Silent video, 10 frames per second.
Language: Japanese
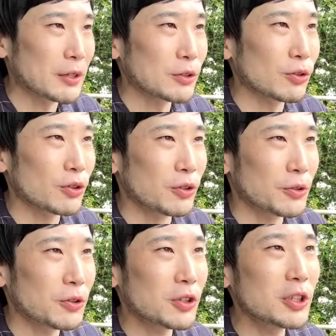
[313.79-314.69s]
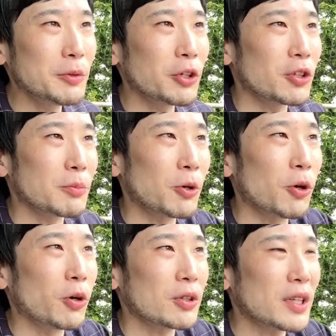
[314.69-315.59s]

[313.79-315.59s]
その雲よりも